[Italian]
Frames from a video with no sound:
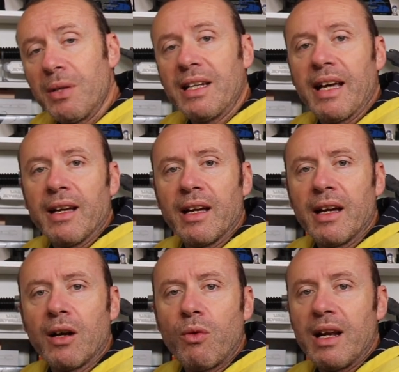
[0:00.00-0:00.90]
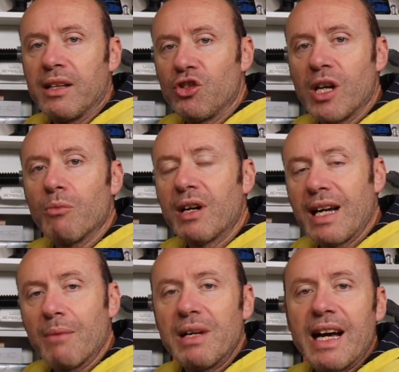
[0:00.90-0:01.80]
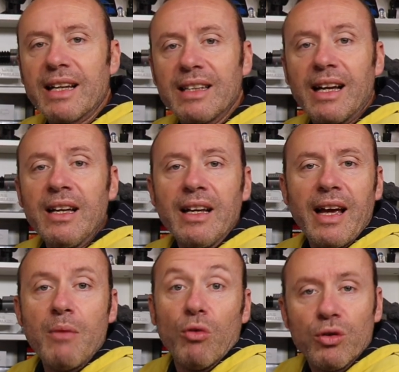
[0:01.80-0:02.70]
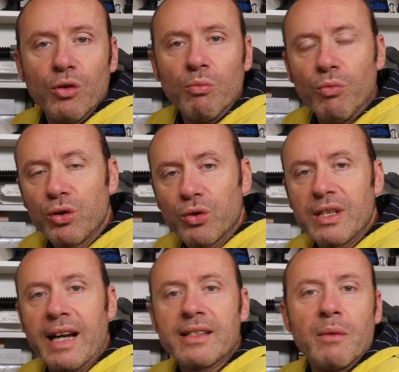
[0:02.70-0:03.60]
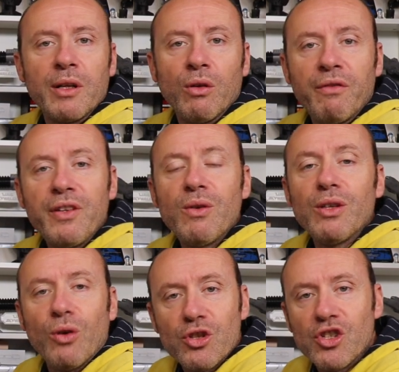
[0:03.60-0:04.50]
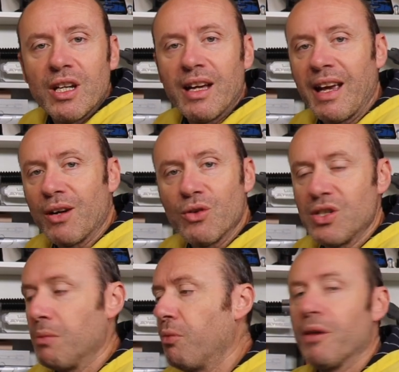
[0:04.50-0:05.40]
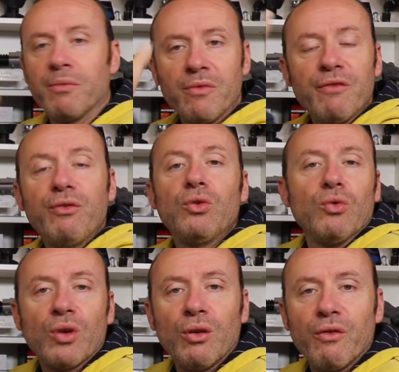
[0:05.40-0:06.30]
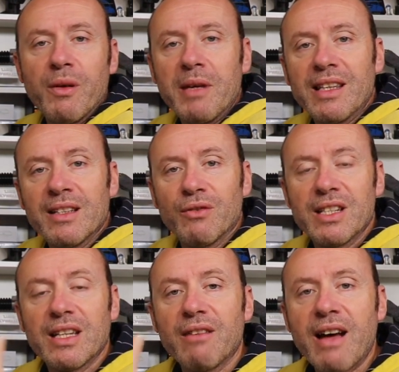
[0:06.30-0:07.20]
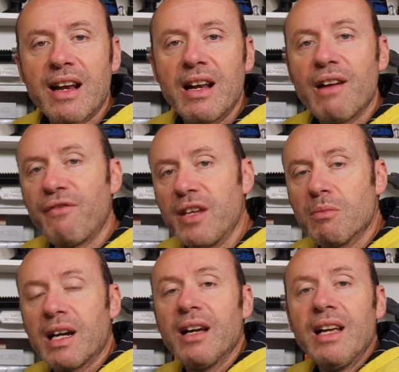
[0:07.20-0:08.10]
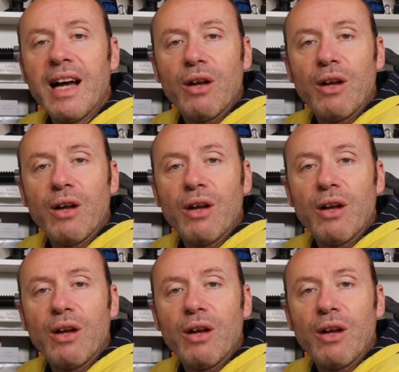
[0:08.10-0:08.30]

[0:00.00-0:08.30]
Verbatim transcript: perché eh, quella diciamo cablata è molto molto scarsa almeno fino ad oggi è così poi in futuro ovviamente dovesse arrivare la fibra